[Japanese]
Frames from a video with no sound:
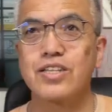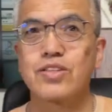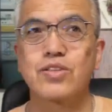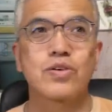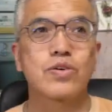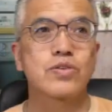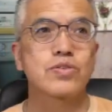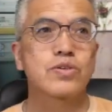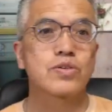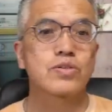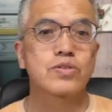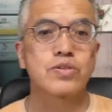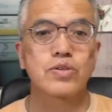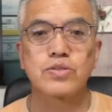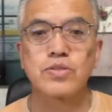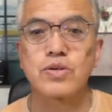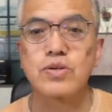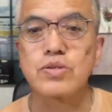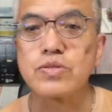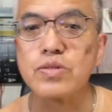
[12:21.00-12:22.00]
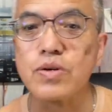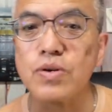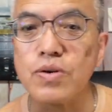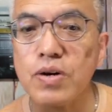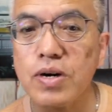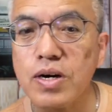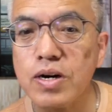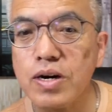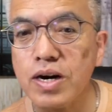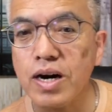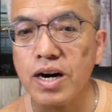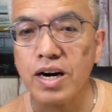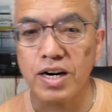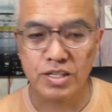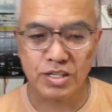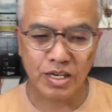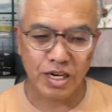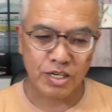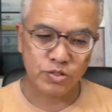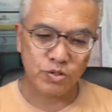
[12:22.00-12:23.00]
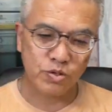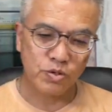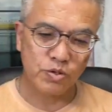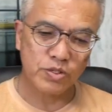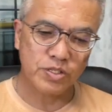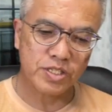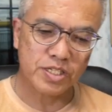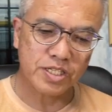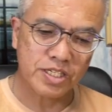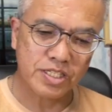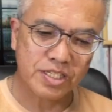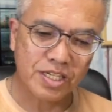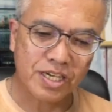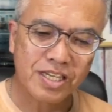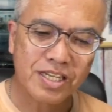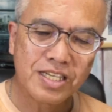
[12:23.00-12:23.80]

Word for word: そう、あそこに置いてきちゃった。